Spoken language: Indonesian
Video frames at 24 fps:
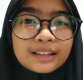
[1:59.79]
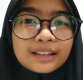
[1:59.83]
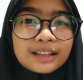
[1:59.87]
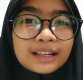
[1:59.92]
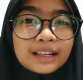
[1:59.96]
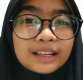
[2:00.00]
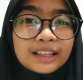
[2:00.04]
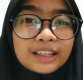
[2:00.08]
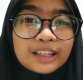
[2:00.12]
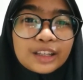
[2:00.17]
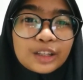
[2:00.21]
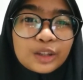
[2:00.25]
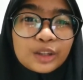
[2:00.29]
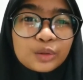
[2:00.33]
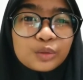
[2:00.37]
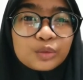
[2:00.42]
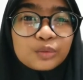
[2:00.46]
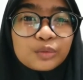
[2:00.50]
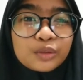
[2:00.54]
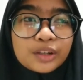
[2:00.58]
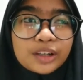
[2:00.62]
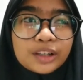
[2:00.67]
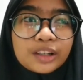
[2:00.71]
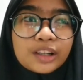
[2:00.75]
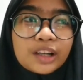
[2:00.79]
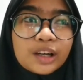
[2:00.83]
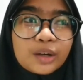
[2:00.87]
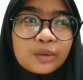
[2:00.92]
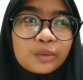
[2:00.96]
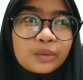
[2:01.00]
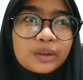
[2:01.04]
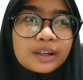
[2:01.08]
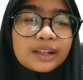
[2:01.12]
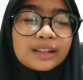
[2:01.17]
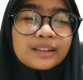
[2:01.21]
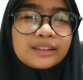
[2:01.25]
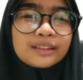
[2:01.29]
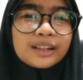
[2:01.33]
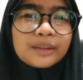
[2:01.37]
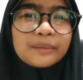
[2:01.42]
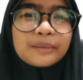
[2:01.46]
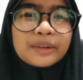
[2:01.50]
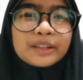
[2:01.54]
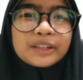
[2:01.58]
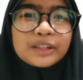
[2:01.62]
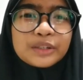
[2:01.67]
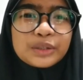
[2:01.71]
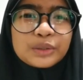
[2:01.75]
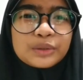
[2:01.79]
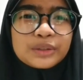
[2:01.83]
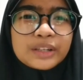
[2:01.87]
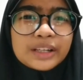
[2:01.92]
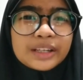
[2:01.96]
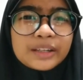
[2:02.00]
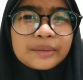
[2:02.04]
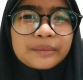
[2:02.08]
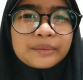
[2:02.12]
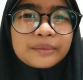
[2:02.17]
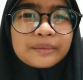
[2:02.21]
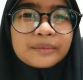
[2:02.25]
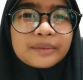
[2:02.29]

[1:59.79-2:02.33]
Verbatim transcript: kaki itu bukan aurat dan banyak juga yang